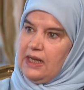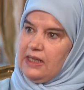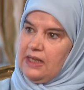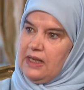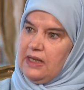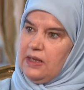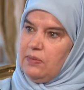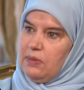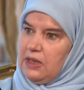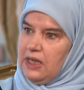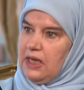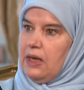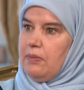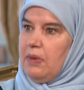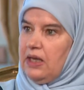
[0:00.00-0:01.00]
هذا الابن
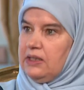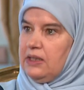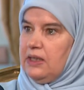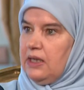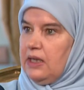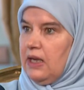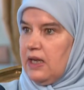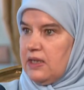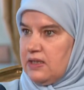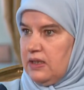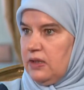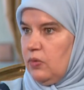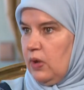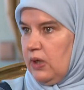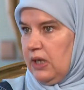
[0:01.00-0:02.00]
إلى محضنه
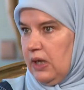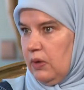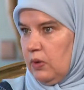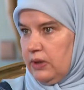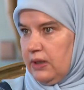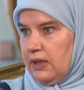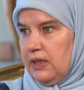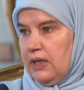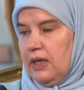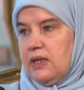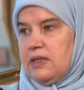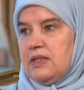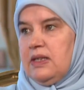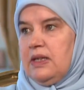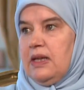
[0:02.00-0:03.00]
الأصلي وإلى وطنه
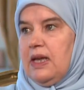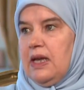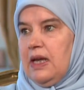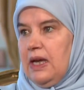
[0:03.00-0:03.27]
الأصلي نعم.